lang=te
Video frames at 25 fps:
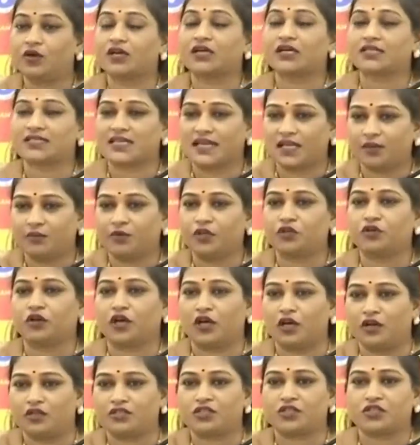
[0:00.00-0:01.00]
ఒక్కసారి మీరు
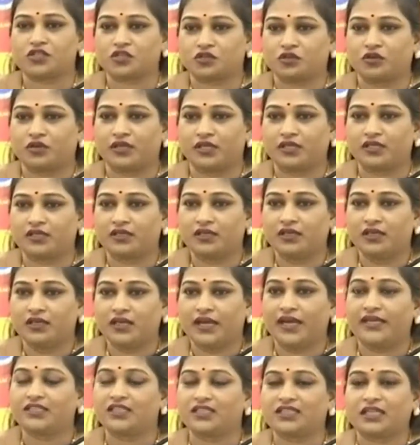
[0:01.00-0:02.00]
ఆలోచించుకోండి
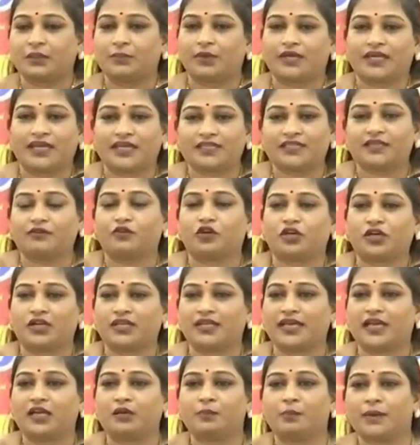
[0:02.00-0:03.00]
అయితే తమకైతే ఒక
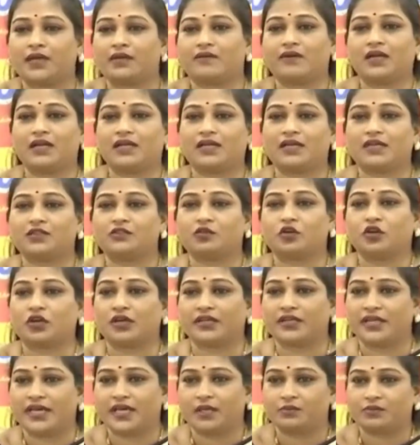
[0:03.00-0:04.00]
న్యాయం పర్వాలకైతే
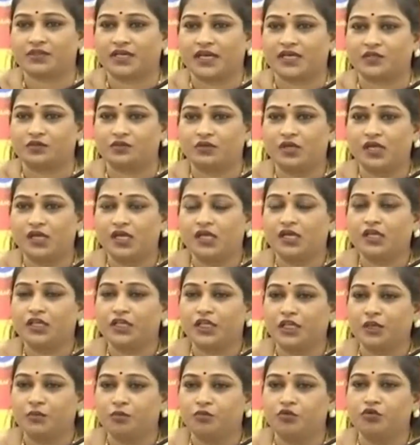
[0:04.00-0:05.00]
ఒక న్యాయం కాదు
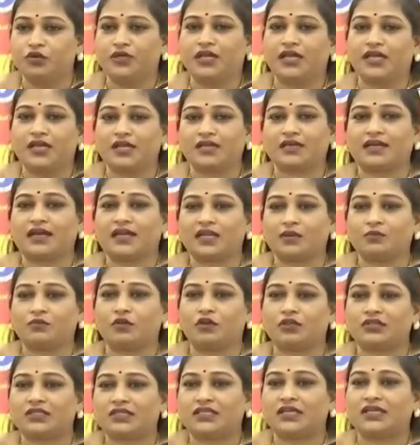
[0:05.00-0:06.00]
ఈ మూడు నెలల
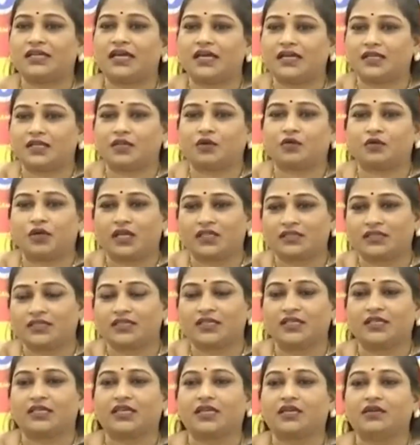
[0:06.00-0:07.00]
కాలంలో తినడానికి కూడా
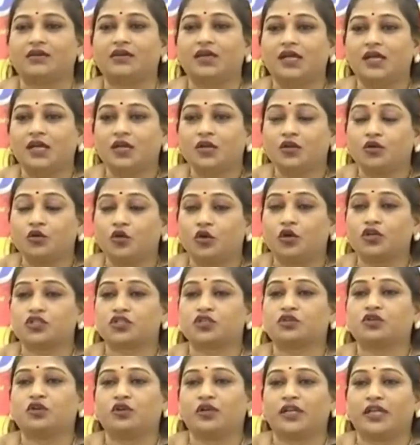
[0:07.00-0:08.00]
తిండికి
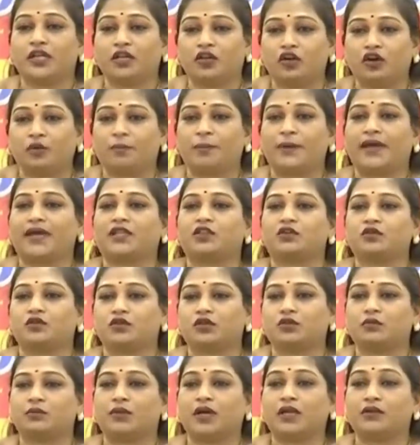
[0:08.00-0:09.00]
నోచుకొని ఎన్నో పేద
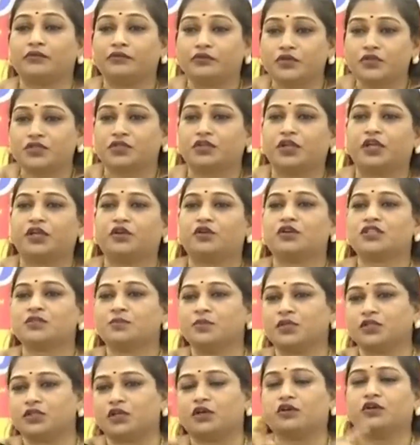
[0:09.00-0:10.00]
కుటుంబాలు ఉసురు
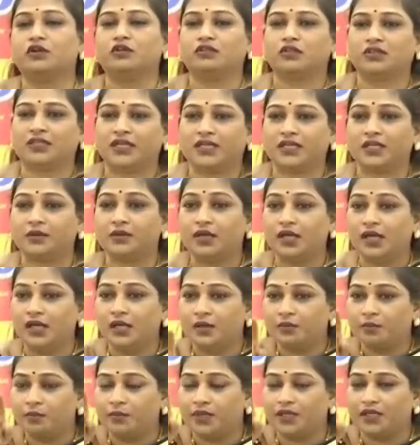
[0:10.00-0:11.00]
ఈరోజు మీకు తగులుతుందని
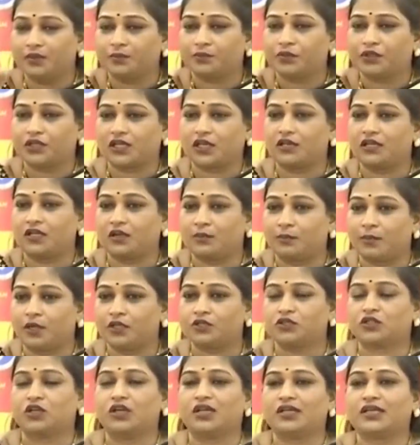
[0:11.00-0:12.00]
మీ తాలూకా
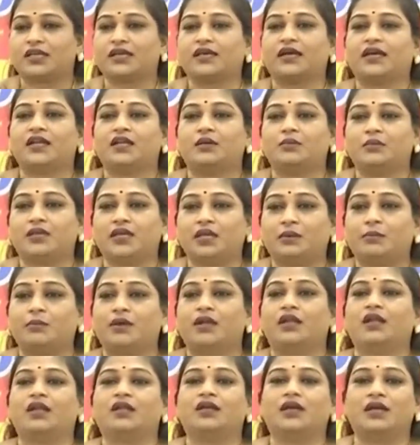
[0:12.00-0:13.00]
మంత్రులకి కానీ మీ
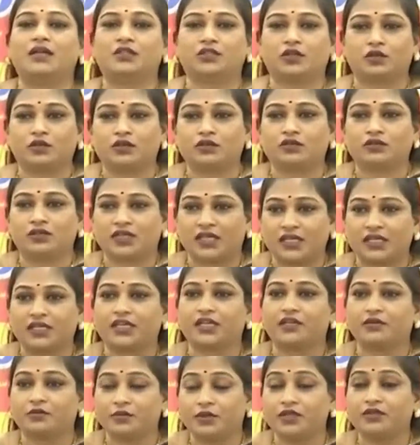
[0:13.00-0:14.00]
ఎమ్మెల్యేలకు కానీ
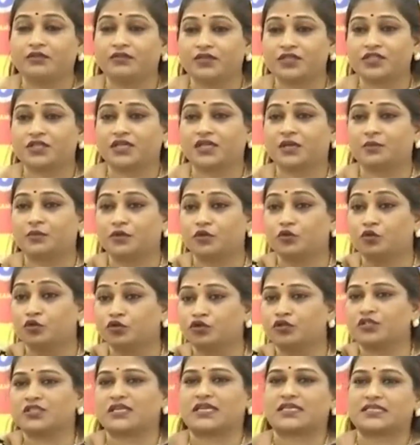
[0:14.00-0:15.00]
తగులుతుందని నేను ఈ విషయంగా మీకు
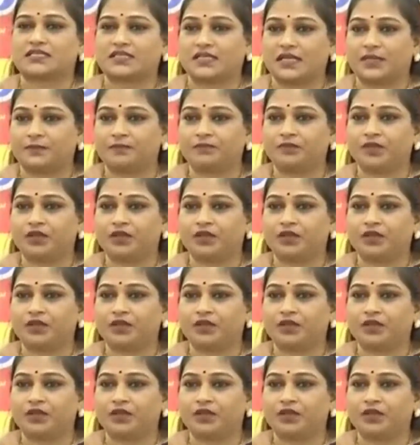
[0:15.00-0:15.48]
గుర్తు చేస్తున్నా